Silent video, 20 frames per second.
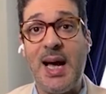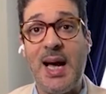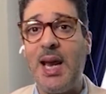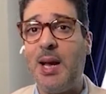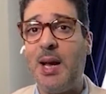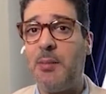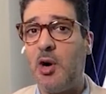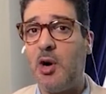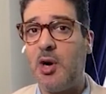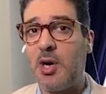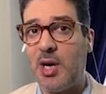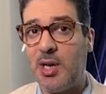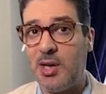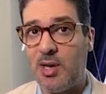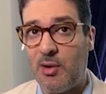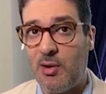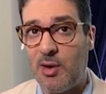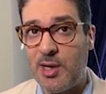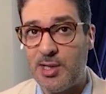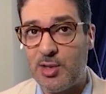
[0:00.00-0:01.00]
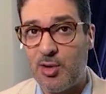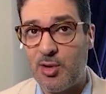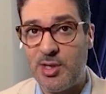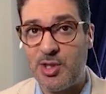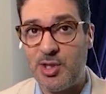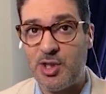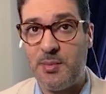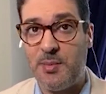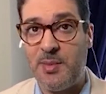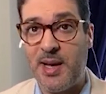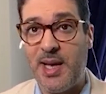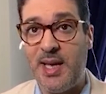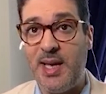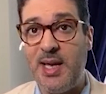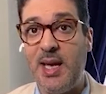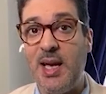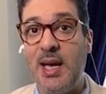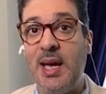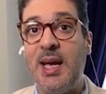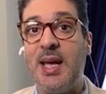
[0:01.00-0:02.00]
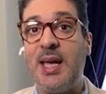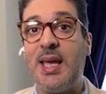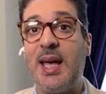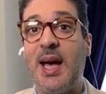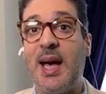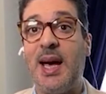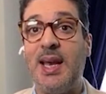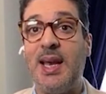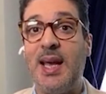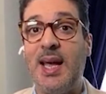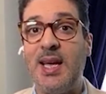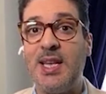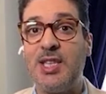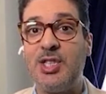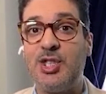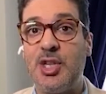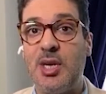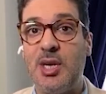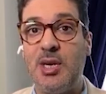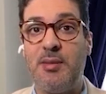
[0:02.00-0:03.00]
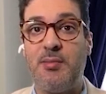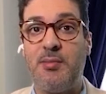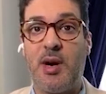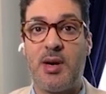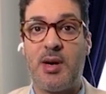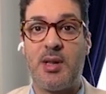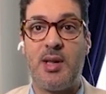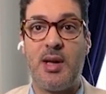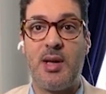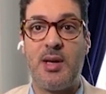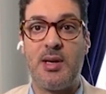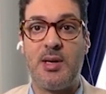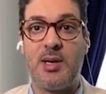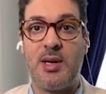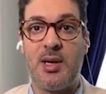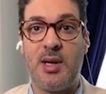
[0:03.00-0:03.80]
على مواقع التواصل الاجتماعي كعلاج لمرضى